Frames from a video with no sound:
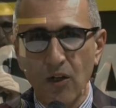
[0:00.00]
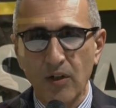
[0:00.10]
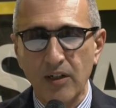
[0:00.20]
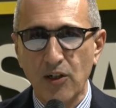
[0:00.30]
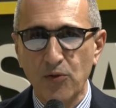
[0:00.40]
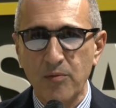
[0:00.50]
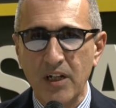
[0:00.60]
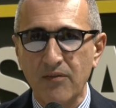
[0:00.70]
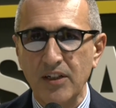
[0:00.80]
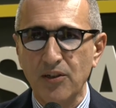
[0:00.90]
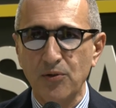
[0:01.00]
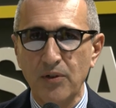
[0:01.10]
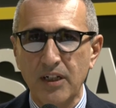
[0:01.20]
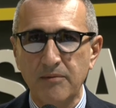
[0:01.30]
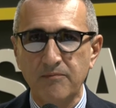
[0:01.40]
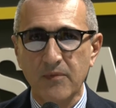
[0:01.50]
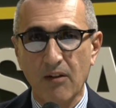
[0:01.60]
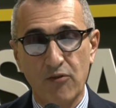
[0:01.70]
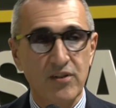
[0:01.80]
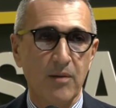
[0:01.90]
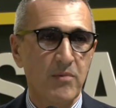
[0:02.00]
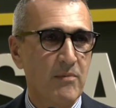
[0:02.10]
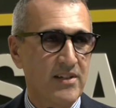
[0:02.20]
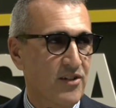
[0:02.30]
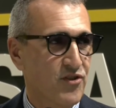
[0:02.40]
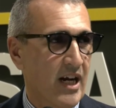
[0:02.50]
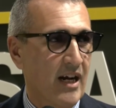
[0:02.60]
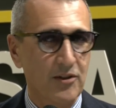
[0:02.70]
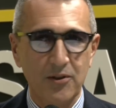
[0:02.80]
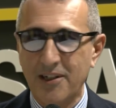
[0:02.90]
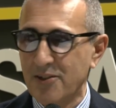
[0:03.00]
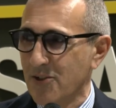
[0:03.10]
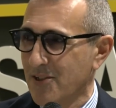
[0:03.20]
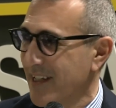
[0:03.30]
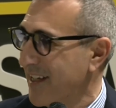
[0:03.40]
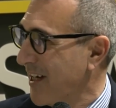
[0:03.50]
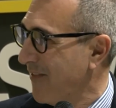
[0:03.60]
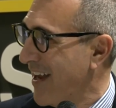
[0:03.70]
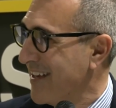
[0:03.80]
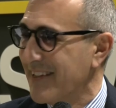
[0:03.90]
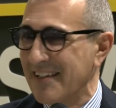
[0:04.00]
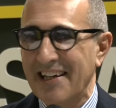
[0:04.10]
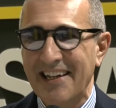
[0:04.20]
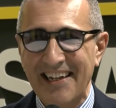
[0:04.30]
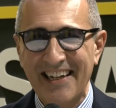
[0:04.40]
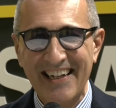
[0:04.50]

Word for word: Allora, nel 2022 forse abbiamo esagerato nel sostenere eventi,